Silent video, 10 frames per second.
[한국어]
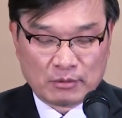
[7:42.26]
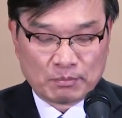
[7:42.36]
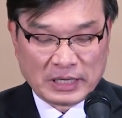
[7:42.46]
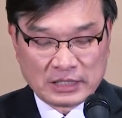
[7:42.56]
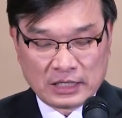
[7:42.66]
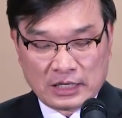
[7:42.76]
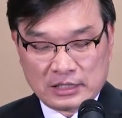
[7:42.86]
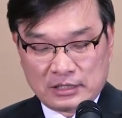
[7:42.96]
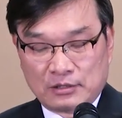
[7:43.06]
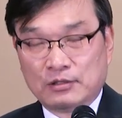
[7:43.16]

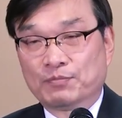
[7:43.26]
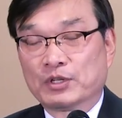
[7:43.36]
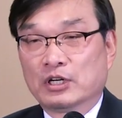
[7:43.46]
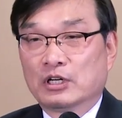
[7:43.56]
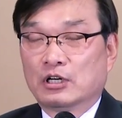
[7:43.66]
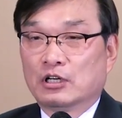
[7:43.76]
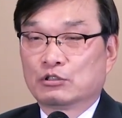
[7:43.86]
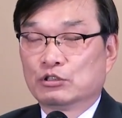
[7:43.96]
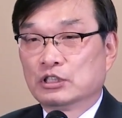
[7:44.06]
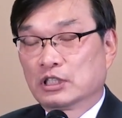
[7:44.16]
마찬가지로 어,
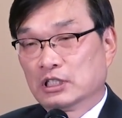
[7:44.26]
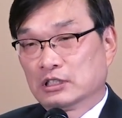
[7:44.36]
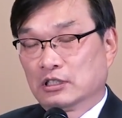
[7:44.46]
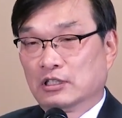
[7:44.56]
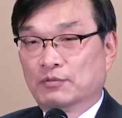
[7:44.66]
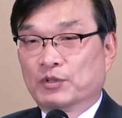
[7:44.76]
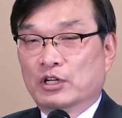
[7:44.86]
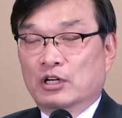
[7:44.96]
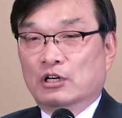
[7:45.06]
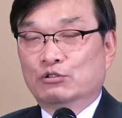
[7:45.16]
주님께서
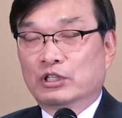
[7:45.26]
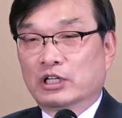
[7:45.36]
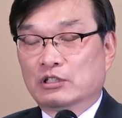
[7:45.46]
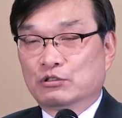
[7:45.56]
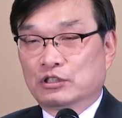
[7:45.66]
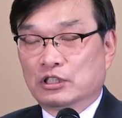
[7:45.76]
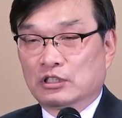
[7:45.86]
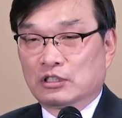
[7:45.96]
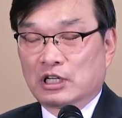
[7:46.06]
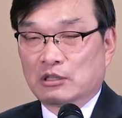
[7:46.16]
우리에게
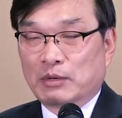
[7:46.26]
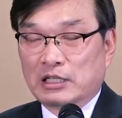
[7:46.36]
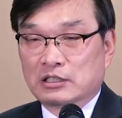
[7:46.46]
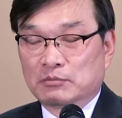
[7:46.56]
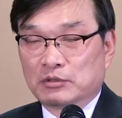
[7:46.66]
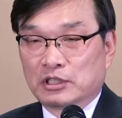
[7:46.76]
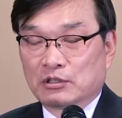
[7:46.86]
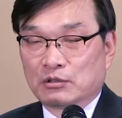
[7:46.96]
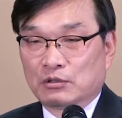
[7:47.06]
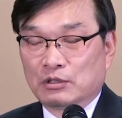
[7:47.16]
주신 그러한 말씀들이
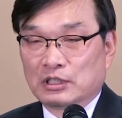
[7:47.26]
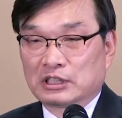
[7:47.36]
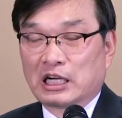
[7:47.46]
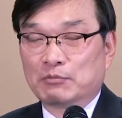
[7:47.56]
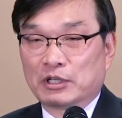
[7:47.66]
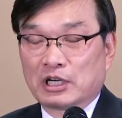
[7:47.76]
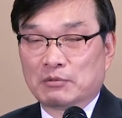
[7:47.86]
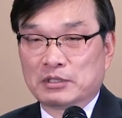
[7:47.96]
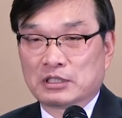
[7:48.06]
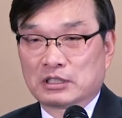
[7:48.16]
있고
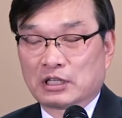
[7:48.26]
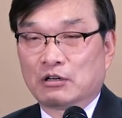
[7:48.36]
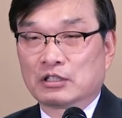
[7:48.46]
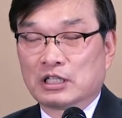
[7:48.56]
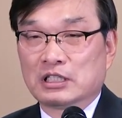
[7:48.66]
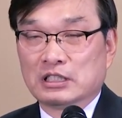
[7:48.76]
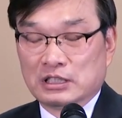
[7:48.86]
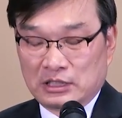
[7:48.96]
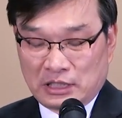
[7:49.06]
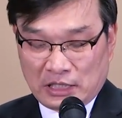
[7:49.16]
사명감이 있을 때 거기에는
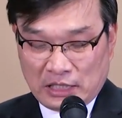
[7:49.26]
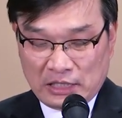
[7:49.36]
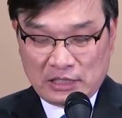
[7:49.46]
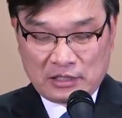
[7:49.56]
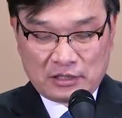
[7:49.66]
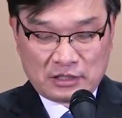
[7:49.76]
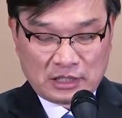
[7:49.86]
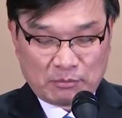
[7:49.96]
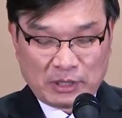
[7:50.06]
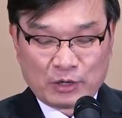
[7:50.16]
은사가 있는
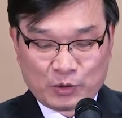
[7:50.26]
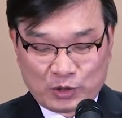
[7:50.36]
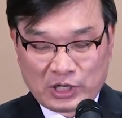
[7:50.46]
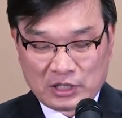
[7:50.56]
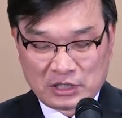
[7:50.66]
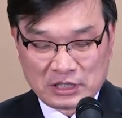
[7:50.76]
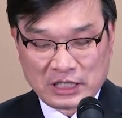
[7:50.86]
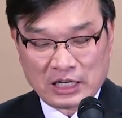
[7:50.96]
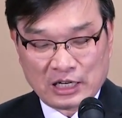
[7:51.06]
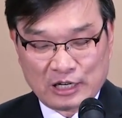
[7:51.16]
것이라 바로 그런 것들 을
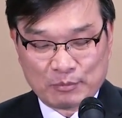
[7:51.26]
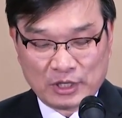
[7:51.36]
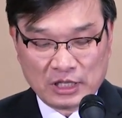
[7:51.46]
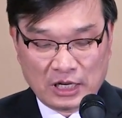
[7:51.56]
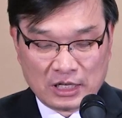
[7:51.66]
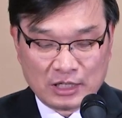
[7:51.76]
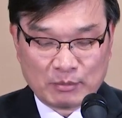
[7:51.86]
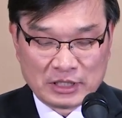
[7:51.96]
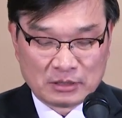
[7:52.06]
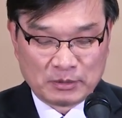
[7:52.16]
생각하면 이
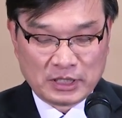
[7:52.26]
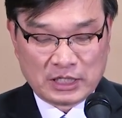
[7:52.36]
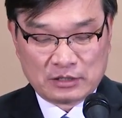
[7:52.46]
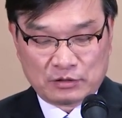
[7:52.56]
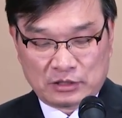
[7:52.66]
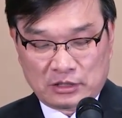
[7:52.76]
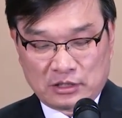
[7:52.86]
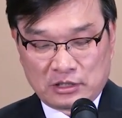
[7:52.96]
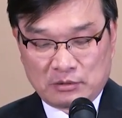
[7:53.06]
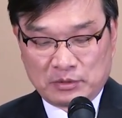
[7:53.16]
말씀을 이해할 수 있을
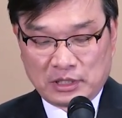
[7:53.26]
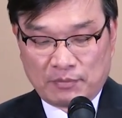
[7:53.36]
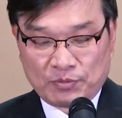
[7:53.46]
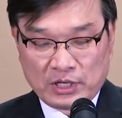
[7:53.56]
것입니다.